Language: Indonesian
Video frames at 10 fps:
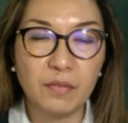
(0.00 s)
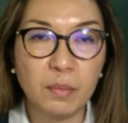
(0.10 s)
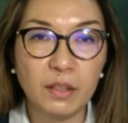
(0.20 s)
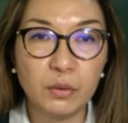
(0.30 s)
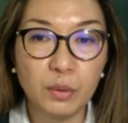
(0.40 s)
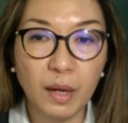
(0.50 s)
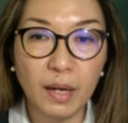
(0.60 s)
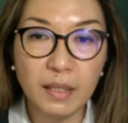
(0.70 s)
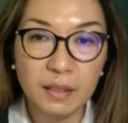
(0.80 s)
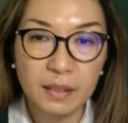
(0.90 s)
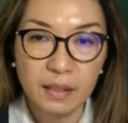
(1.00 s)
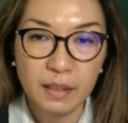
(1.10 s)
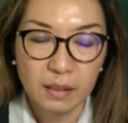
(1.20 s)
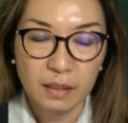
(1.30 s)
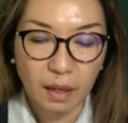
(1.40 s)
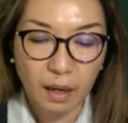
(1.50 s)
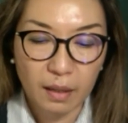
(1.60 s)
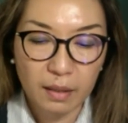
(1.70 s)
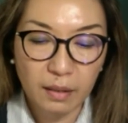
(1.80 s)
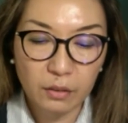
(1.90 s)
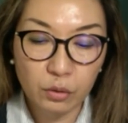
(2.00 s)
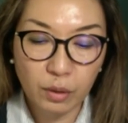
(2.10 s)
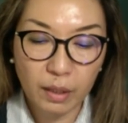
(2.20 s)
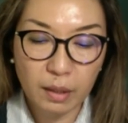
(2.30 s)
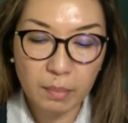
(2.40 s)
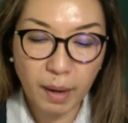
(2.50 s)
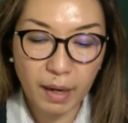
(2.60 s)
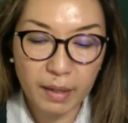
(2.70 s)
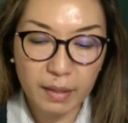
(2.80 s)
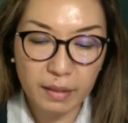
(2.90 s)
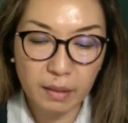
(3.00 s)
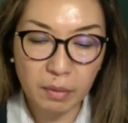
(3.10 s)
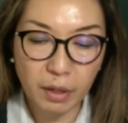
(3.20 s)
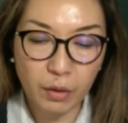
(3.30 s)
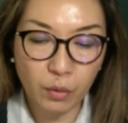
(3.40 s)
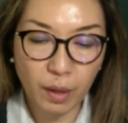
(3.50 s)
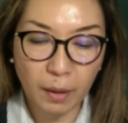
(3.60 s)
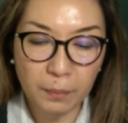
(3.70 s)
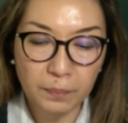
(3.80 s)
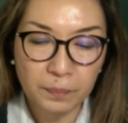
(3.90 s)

firman Tuhan, uh, kita tundukkan kepala dan kita berdoa.